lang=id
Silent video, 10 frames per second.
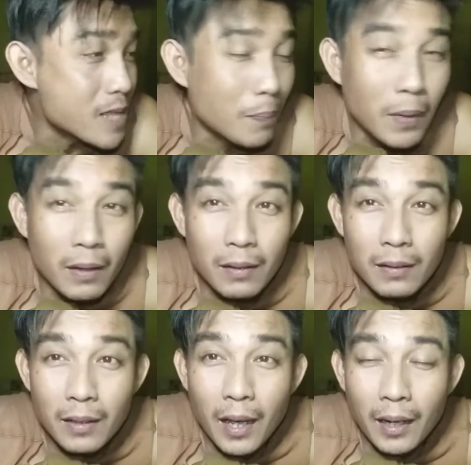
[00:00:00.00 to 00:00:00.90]
tapi
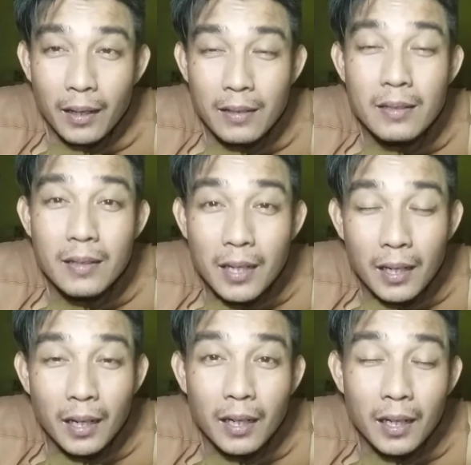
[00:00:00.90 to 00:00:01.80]
akhirnya sedih
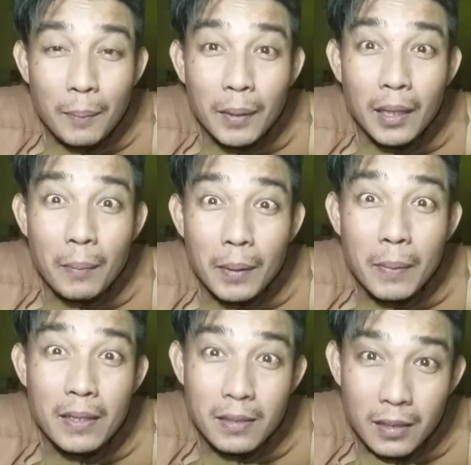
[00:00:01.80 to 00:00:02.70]
karena nggak dapat dapat
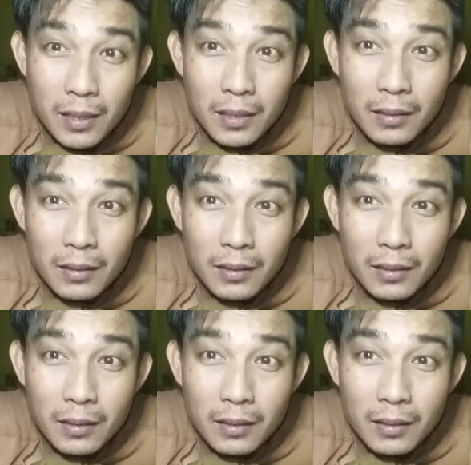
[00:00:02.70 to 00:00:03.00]
pacar